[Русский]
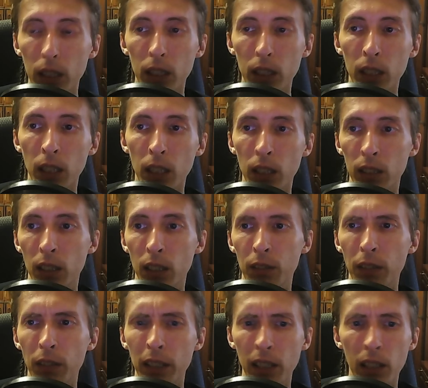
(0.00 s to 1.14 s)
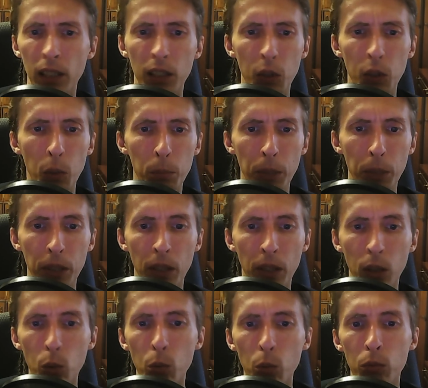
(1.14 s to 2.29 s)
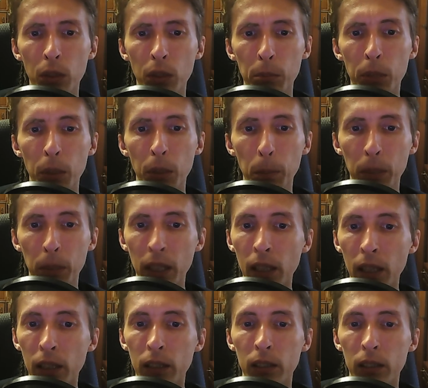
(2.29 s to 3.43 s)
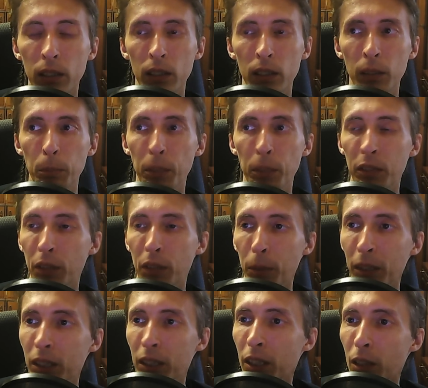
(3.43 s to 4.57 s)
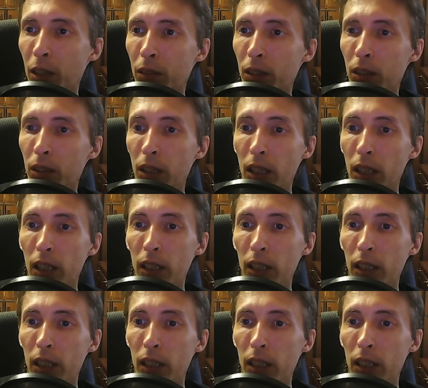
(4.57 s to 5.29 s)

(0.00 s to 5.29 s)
И основательно ее перетряхнул, выбил пыль, а, переформатировал,